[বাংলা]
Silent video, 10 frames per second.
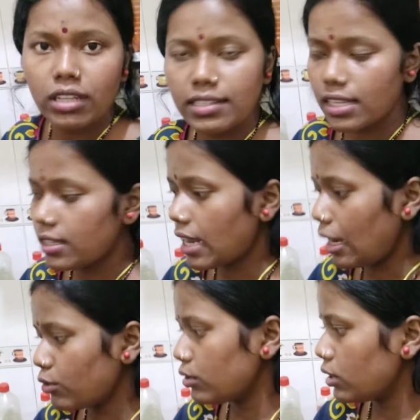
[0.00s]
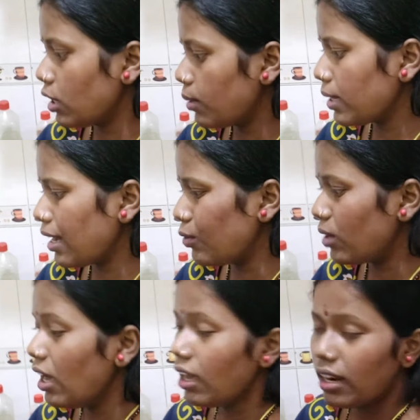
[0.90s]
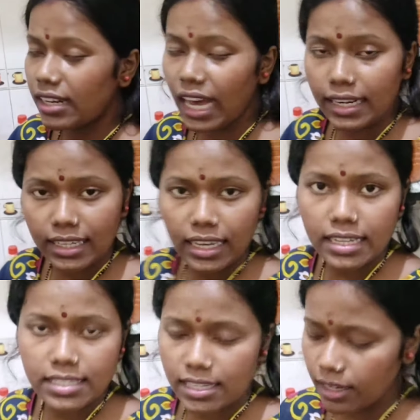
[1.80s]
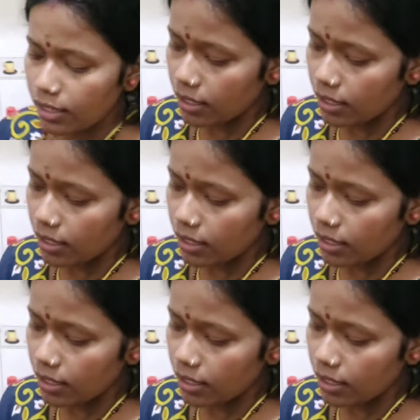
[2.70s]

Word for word: তার সাথে ডাল করতে হবে কারণ ডাল খেয়েছে